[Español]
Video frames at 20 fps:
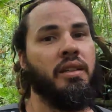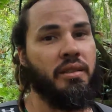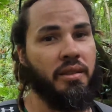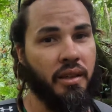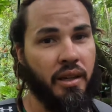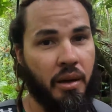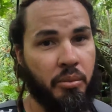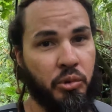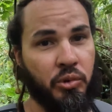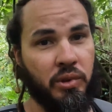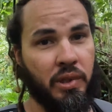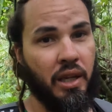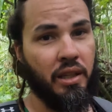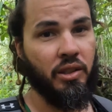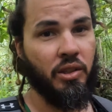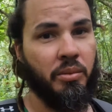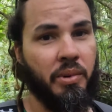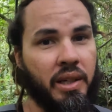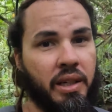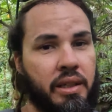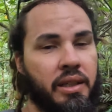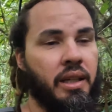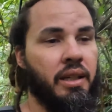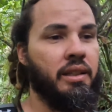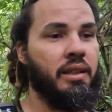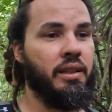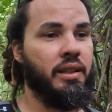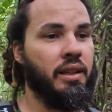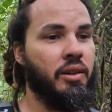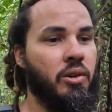Sigue apuntando para que
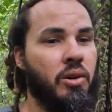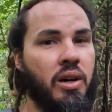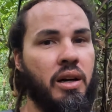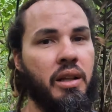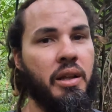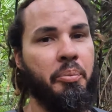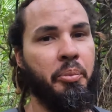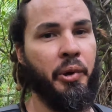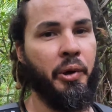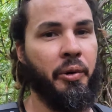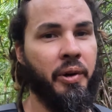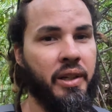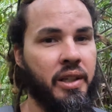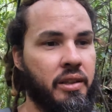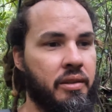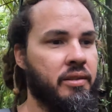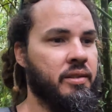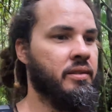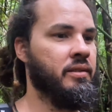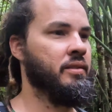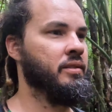nadie te coja desprevenido.